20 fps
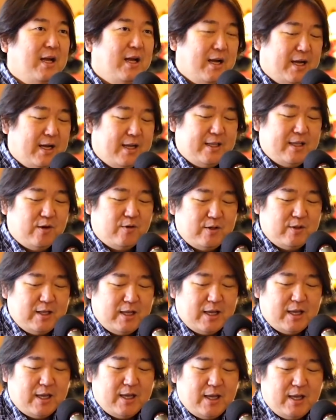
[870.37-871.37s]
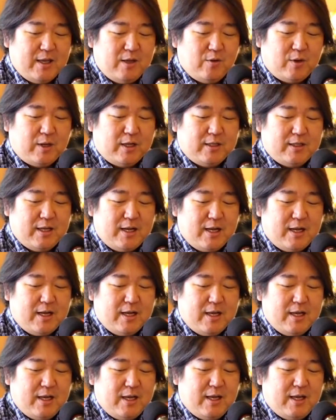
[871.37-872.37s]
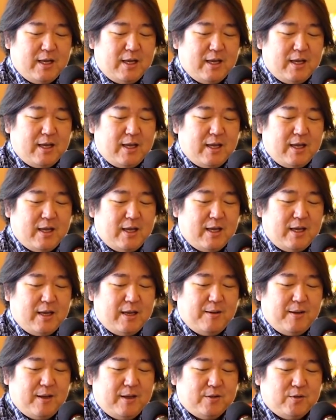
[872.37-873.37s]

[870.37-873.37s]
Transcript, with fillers: はい、なのでよかったらえー、